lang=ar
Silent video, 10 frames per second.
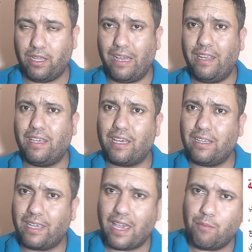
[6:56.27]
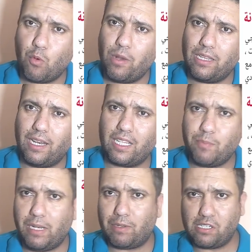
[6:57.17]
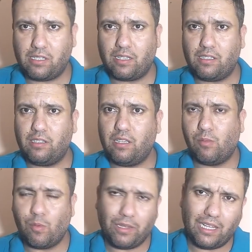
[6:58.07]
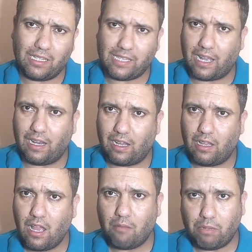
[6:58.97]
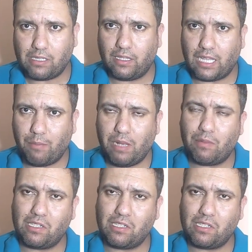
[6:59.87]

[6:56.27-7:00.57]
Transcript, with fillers: يعني كاين مبادلات بين مانشستر سيتي مبادلات سهله بسيطه بين